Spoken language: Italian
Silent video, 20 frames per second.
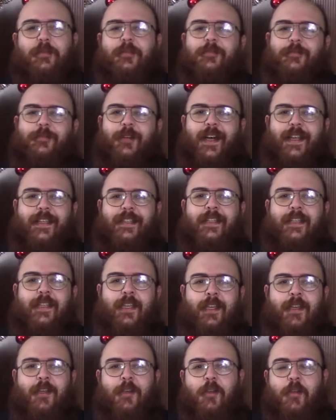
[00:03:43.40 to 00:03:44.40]

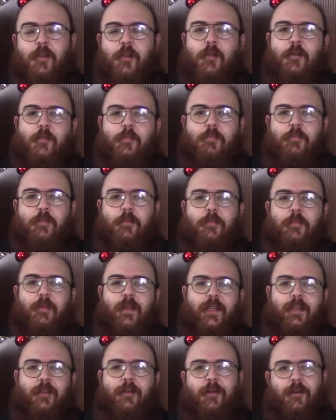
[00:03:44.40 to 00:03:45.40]
infatti,
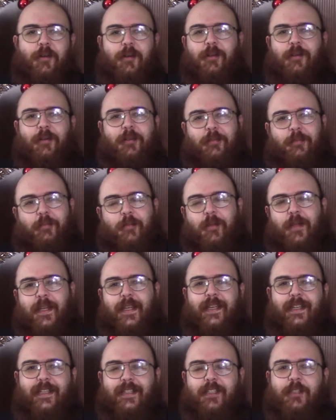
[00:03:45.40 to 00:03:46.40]
pubblicò con
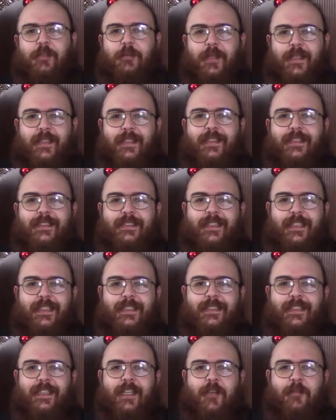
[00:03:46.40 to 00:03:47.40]
il D20
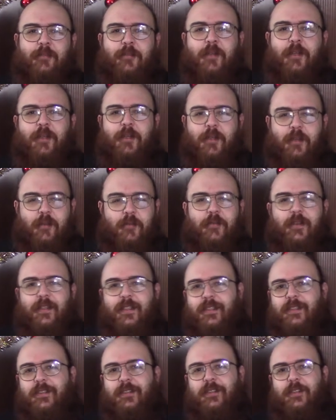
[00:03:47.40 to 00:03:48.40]
System
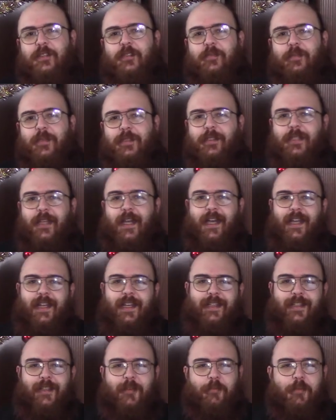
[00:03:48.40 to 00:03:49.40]
un'edizione
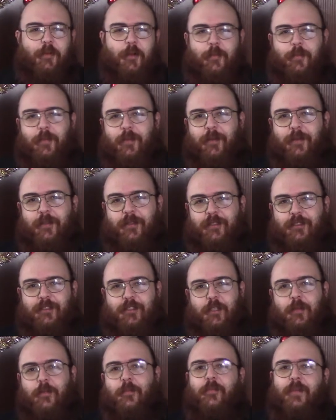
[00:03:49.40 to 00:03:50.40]
speciale del proprio
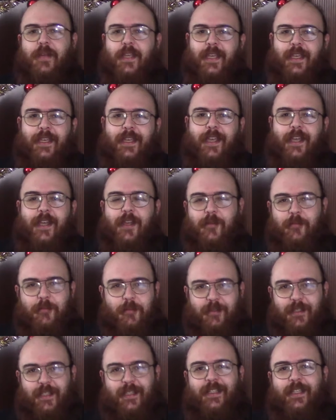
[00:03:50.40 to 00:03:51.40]
Strombringer, uno
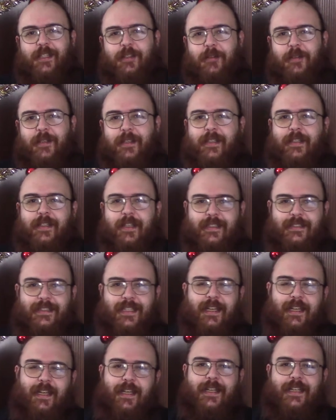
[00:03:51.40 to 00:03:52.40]
dei titoli di testa
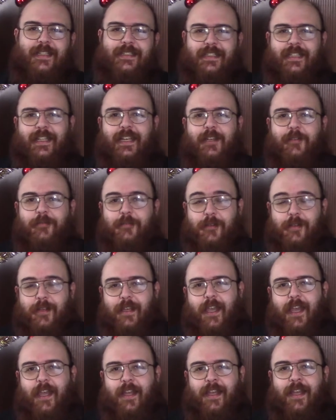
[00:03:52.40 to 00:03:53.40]
della casa
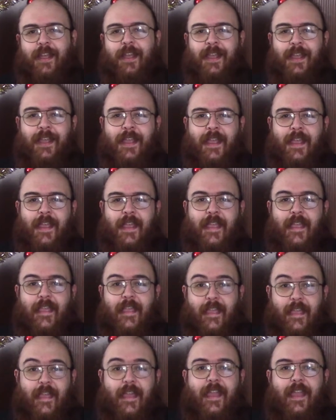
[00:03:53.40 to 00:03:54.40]
californiana.
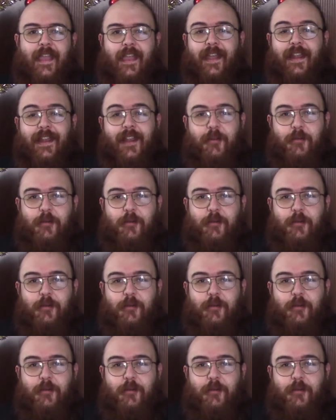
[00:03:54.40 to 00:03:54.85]
E la